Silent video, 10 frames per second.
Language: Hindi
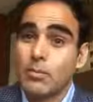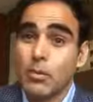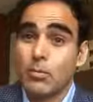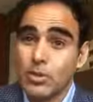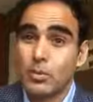
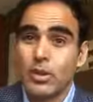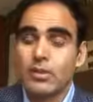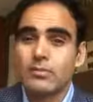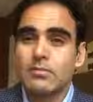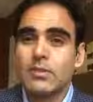आपको
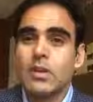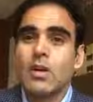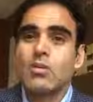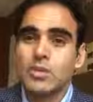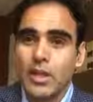मजबूरन
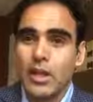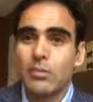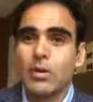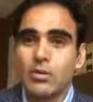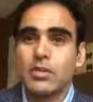उसके
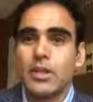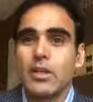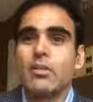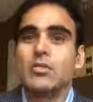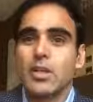घर में घुस
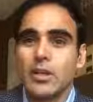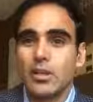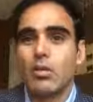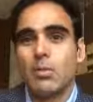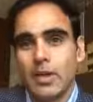के उस
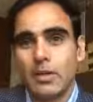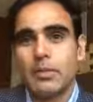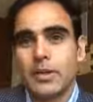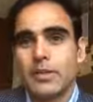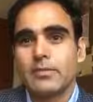कातिल को
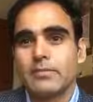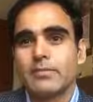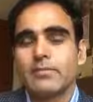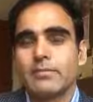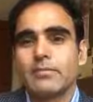मारना पड़ेगा
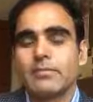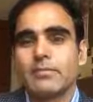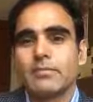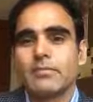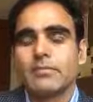
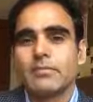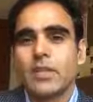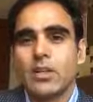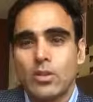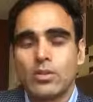
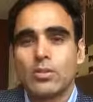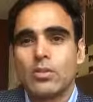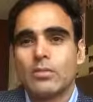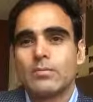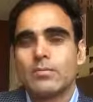
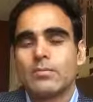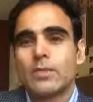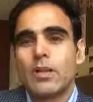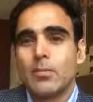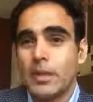दोस्तों
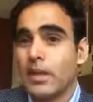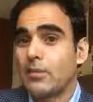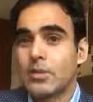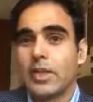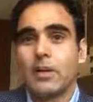मेरी
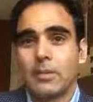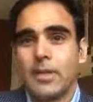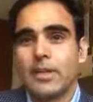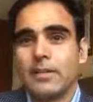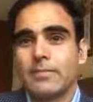आपसे एक
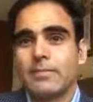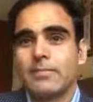अपील है